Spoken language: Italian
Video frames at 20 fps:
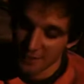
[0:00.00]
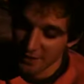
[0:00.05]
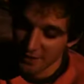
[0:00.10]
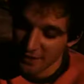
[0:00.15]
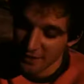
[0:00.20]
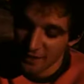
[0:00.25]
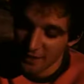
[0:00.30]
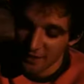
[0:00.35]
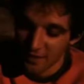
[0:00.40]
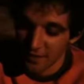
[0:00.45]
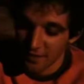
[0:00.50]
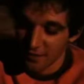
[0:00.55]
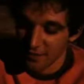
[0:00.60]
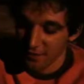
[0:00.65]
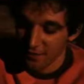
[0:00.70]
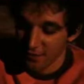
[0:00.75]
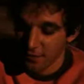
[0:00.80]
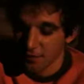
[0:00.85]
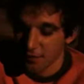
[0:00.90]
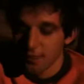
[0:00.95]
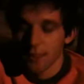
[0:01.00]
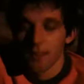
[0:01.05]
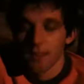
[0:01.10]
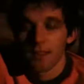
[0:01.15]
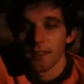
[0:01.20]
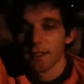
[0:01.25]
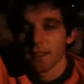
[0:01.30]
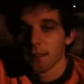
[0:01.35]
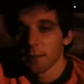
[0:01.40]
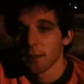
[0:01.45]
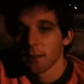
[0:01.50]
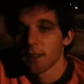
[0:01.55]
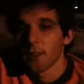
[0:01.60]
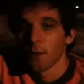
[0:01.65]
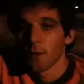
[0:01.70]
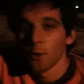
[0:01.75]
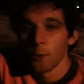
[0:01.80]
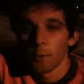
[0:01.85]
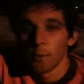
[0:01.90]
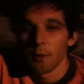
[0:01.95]
Stasera siamo andati
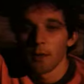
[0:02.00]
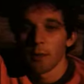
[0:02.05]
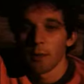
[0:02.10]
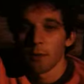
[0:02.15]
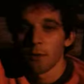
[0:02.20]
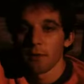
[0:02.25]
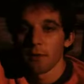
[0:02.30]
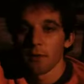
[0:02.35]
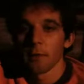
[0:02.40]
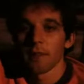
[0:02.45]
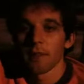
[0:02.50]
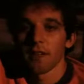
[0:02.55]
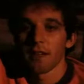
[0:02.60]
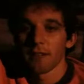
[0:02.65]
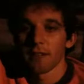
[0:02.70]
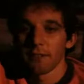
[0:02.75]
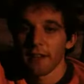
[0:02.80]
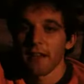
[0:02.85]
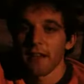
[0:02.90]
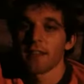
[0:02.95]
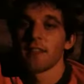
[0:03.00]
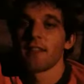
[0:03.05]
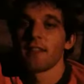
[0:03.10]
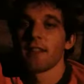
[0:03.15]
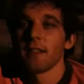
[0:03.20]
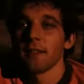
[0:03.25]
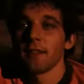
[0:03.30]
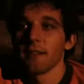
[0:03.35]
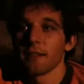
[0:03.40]
all'open, al Movenmic, al Fragile.